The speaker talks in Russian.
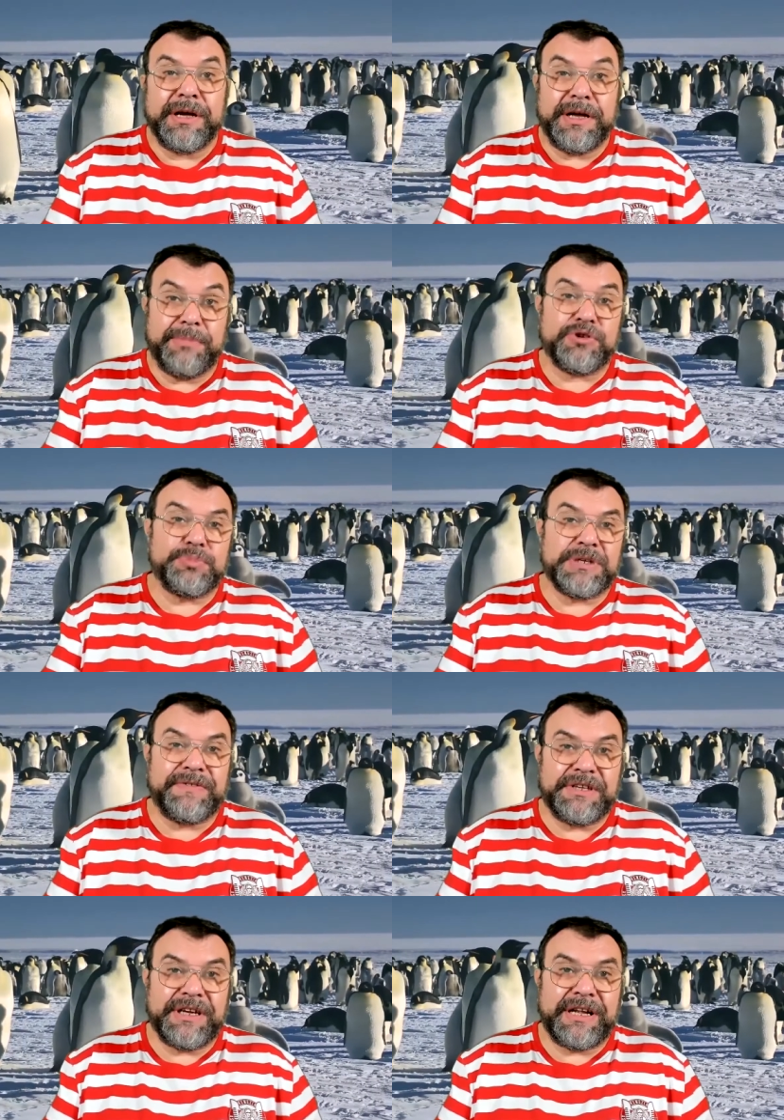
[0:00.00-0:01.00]
и может быть
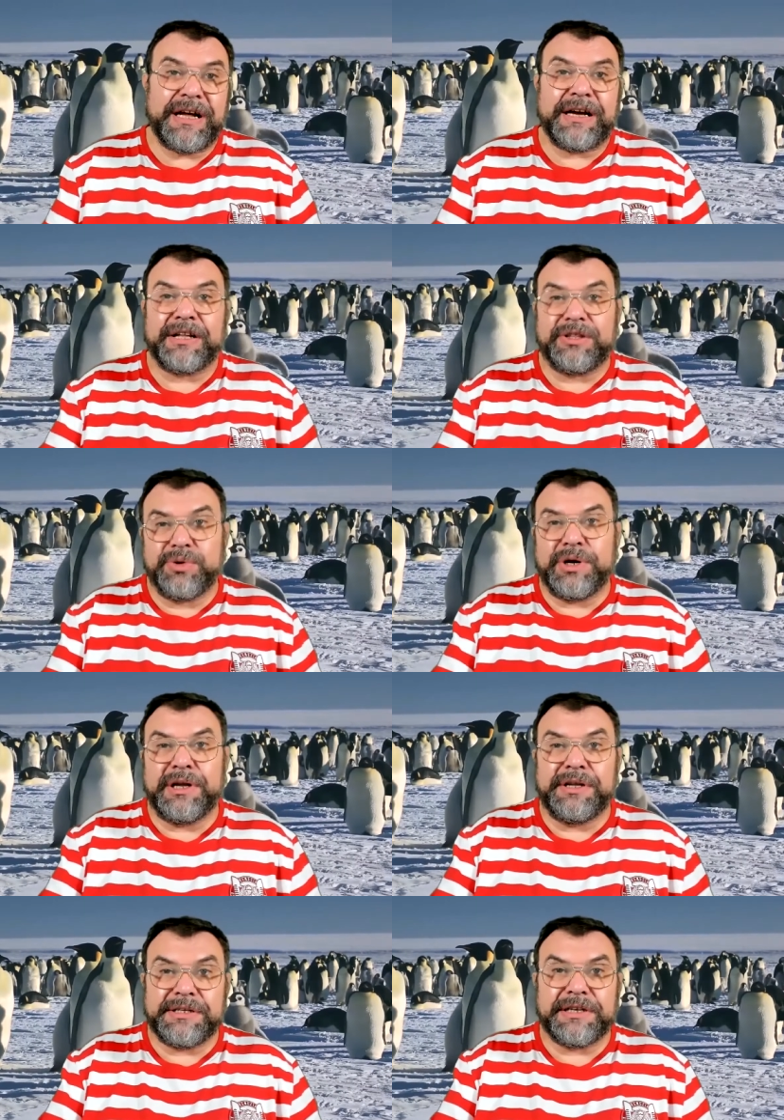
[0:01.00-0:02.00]
сведена к одной
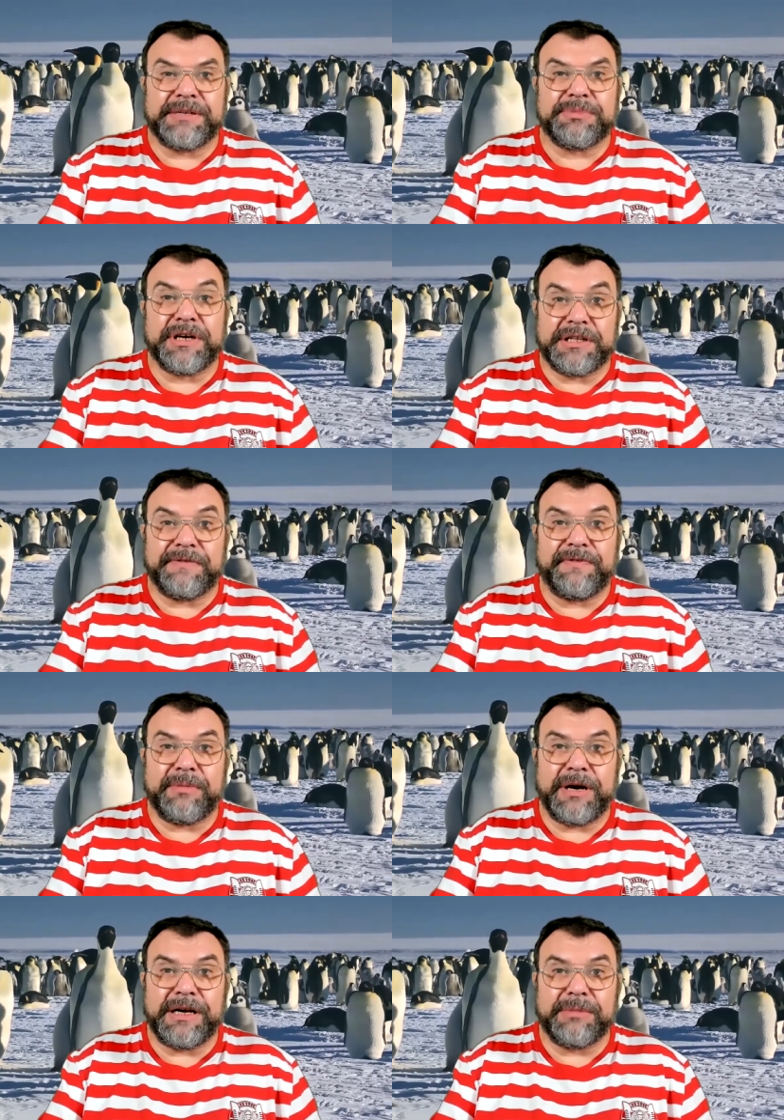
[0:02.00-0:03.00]
или нескольким скрытым
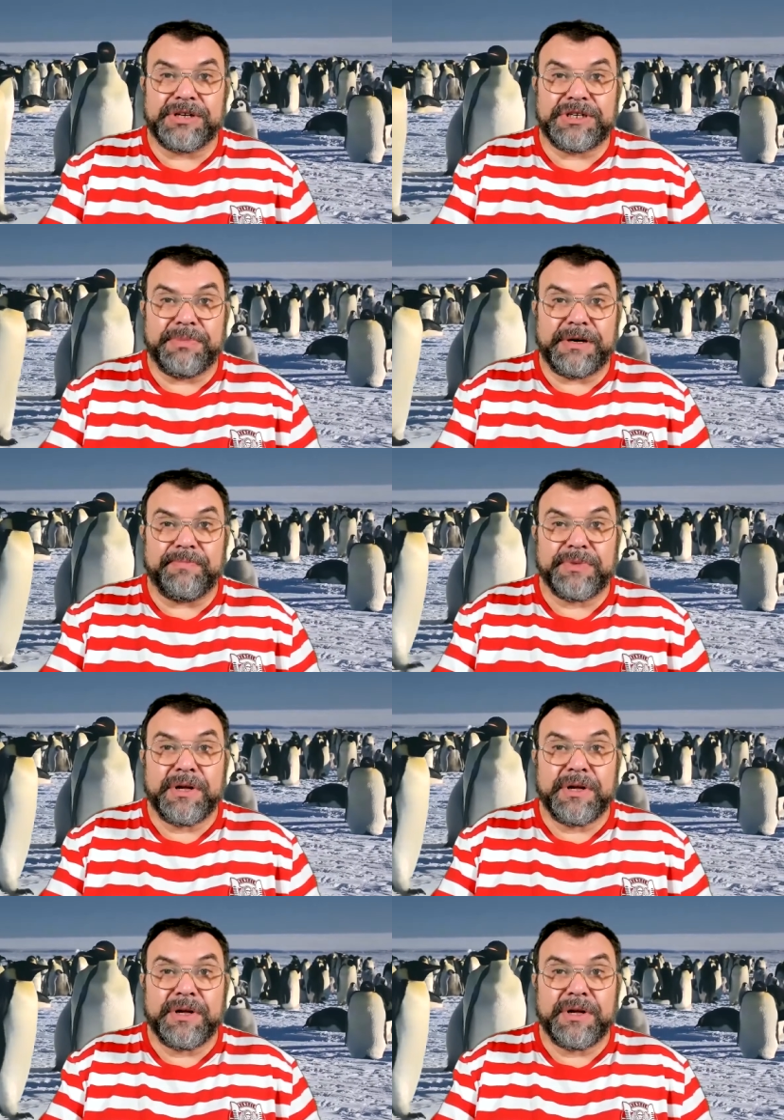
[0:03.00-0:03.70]
формальным ошибкам.